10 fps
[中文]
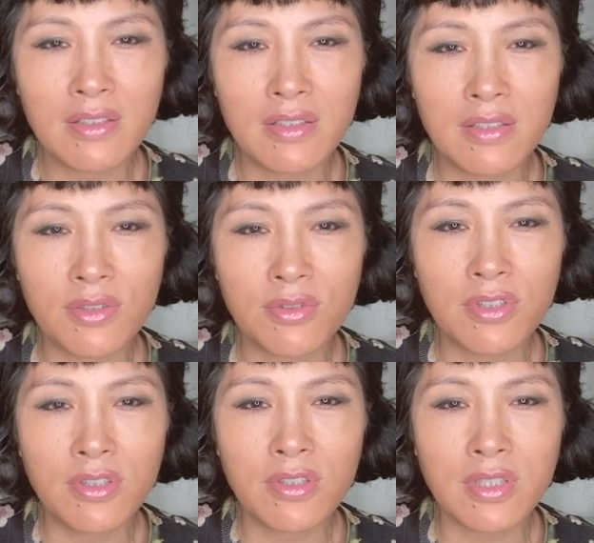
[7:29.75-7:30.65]
嗯，有
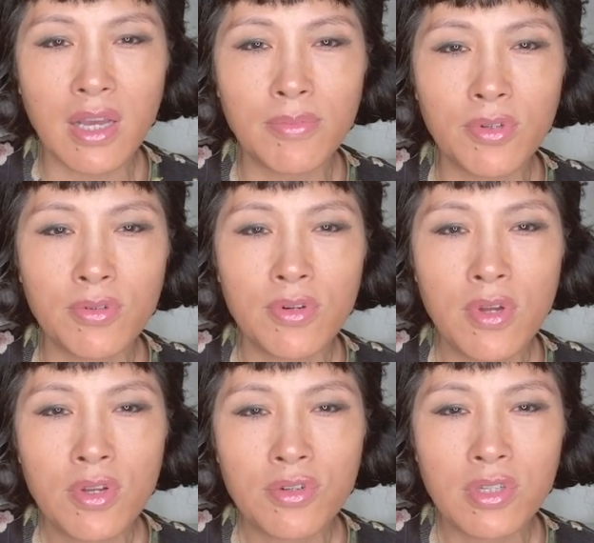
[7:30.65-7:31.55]
时候他们都
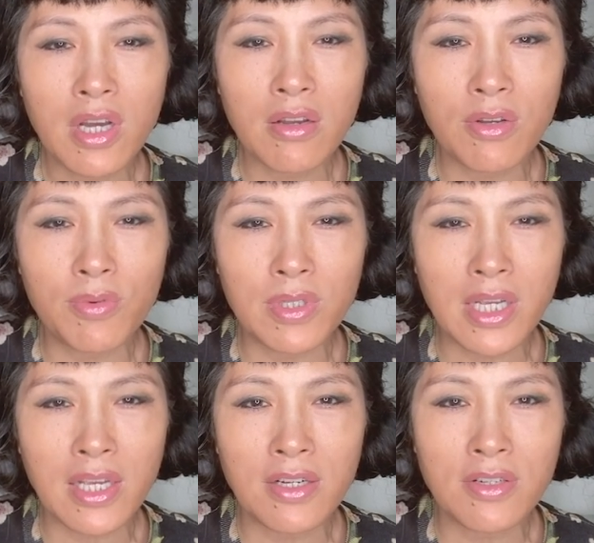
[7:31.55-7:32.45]
睡觉了，我
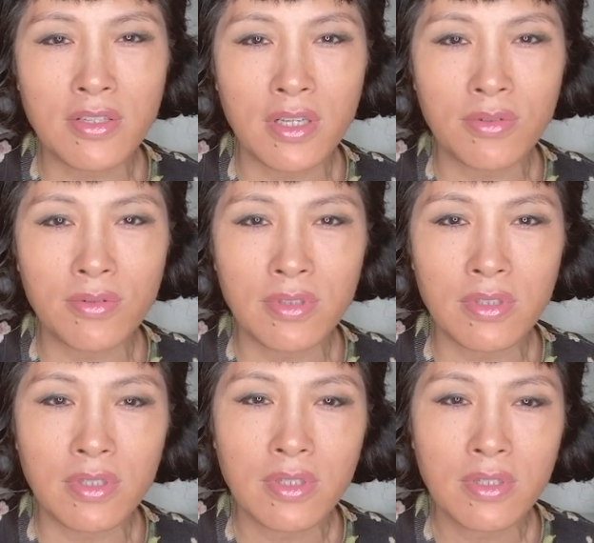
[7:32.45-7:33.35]
才开始写东西，